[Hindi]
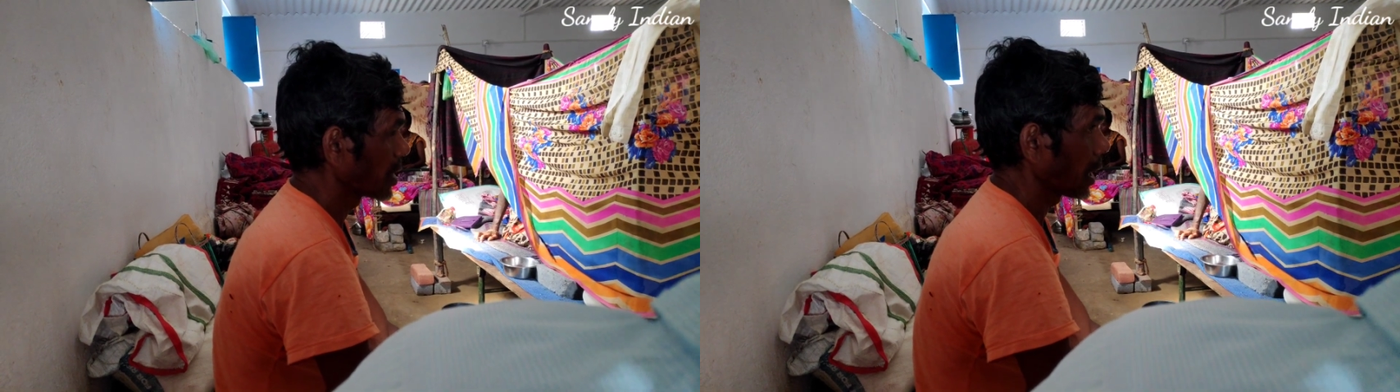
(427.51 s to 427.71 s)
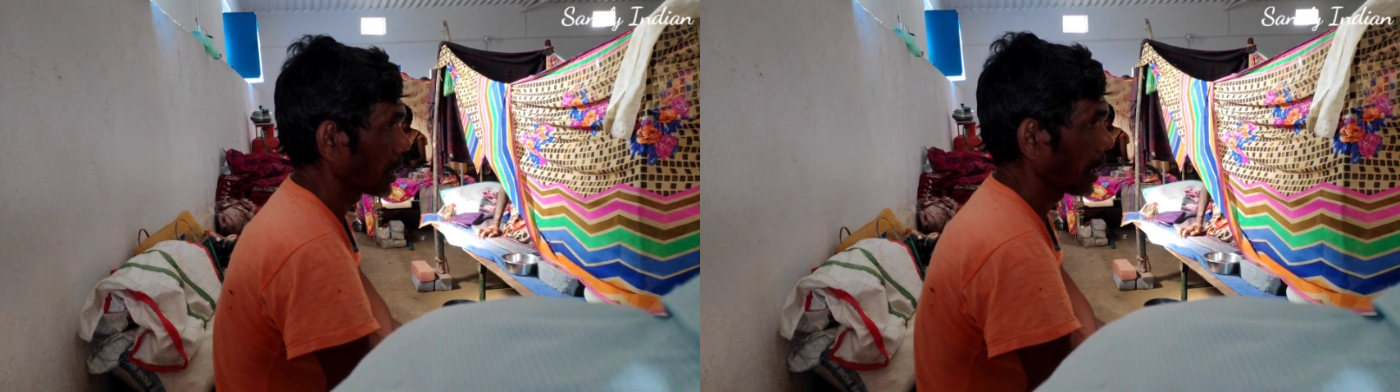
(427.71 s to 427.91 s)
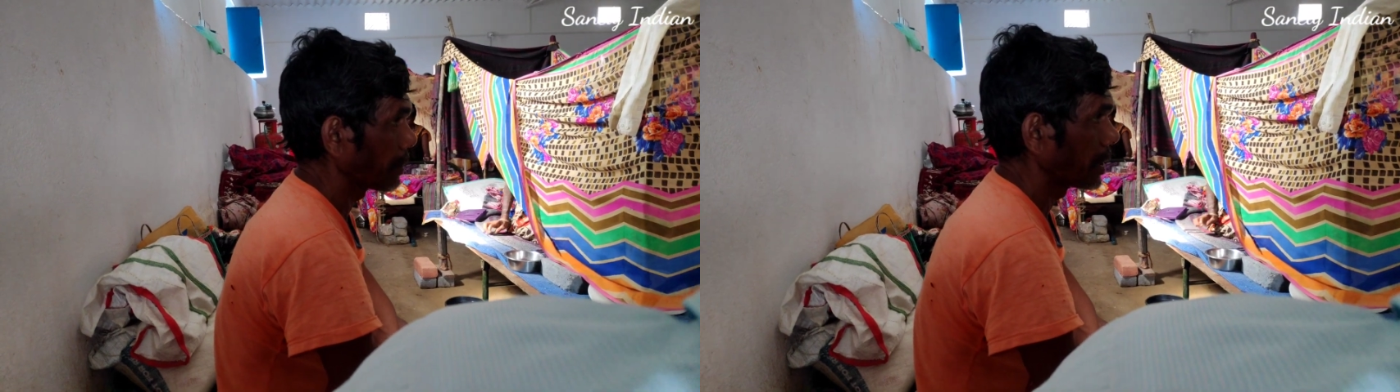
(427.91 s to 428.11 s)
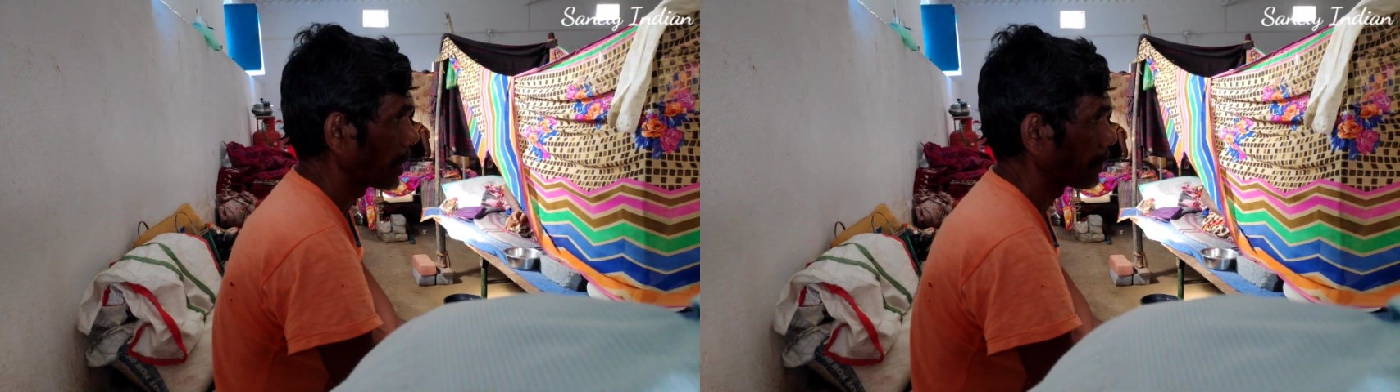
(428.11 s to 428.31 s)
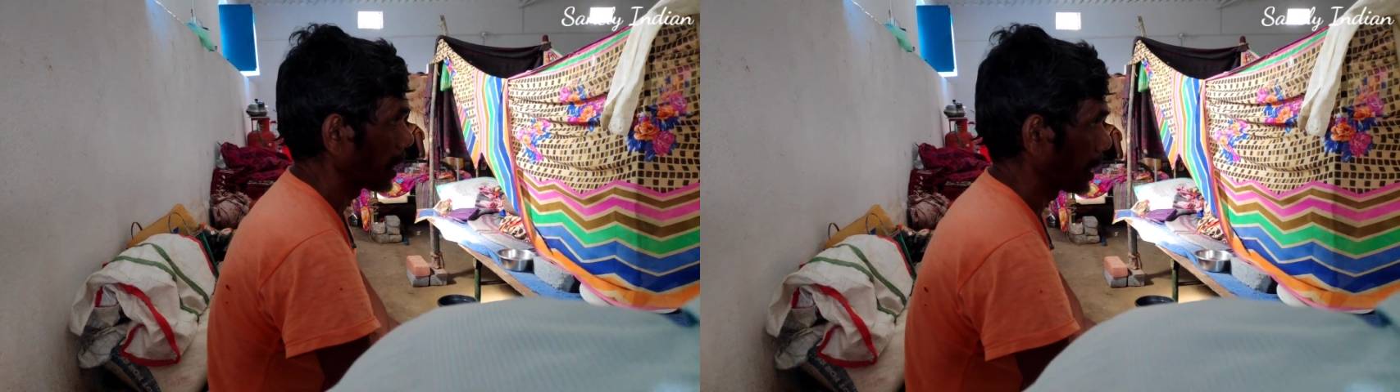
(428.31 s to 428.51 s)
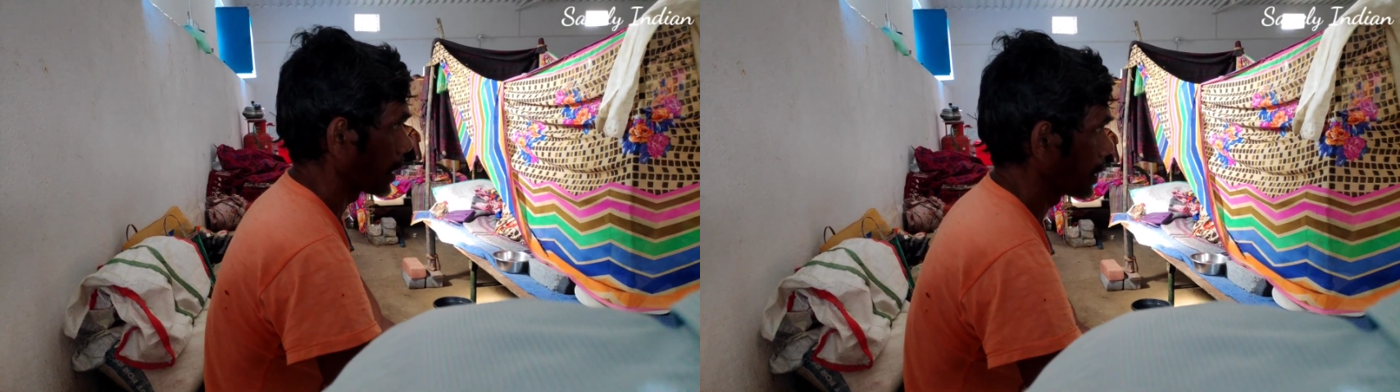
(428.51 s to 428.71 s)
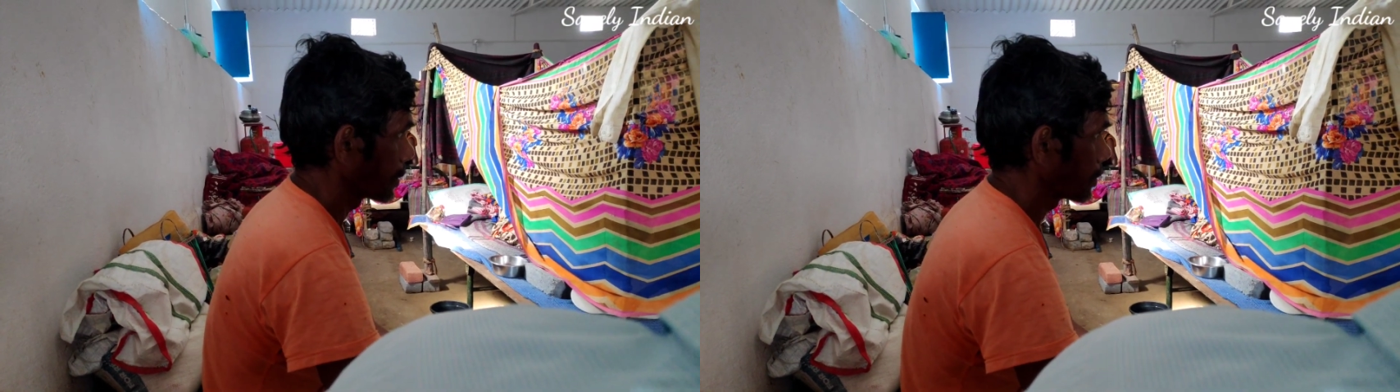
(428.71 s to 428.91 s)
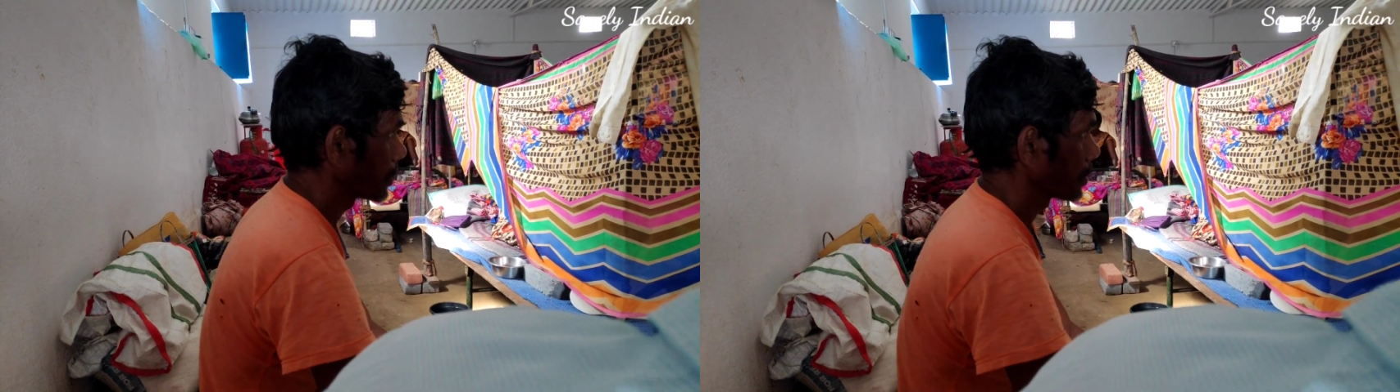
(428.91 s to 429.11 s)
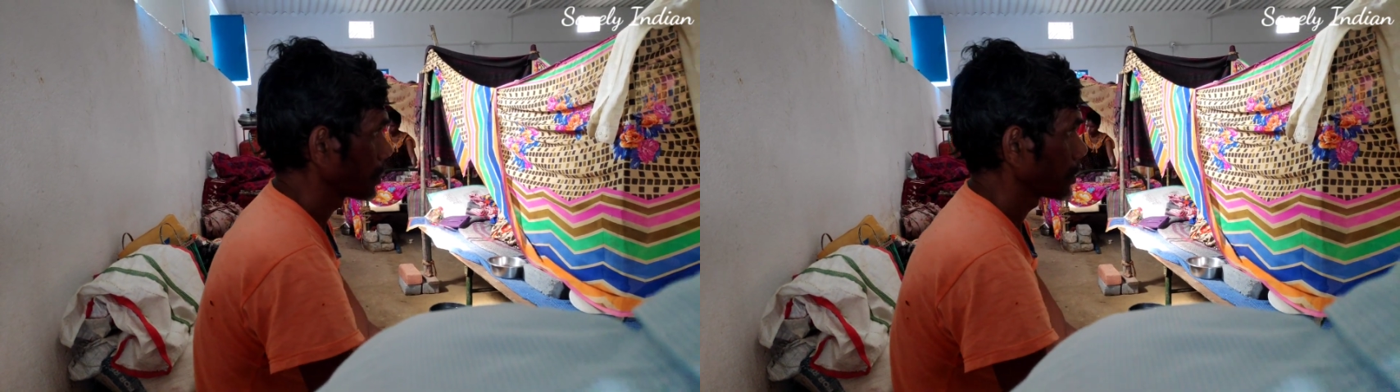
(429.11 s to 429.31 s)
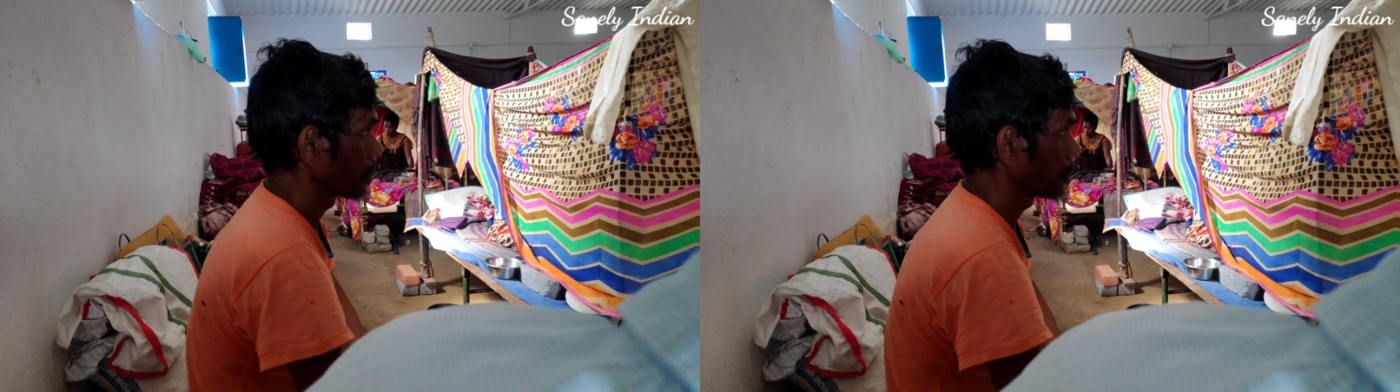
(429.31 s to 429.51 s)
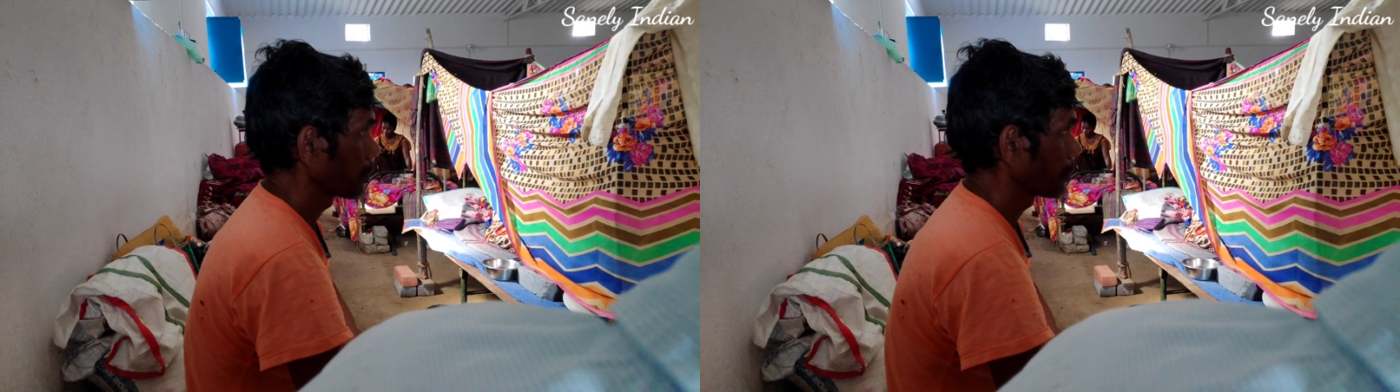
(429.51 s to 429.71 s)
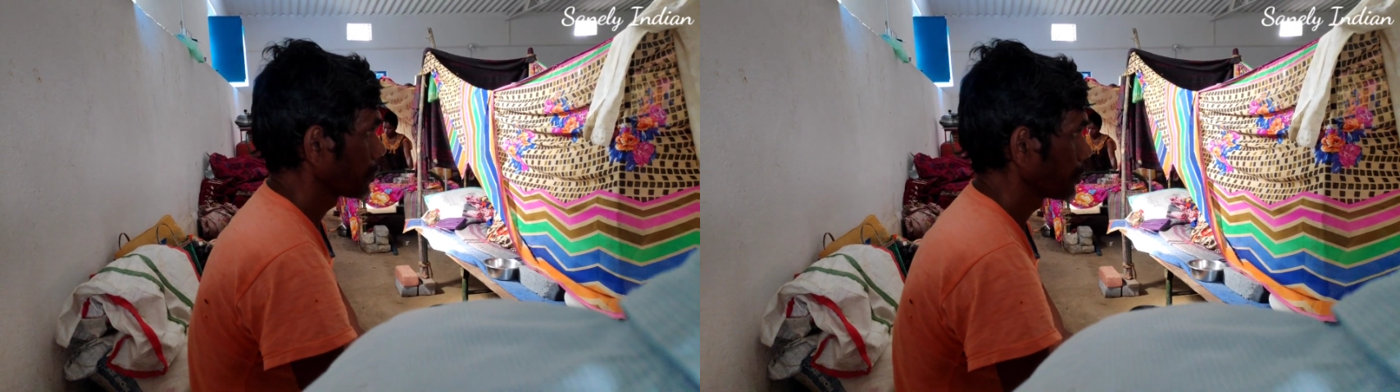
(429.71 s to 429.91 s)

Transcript: चलना भी नहीं पा रहा चला नहीं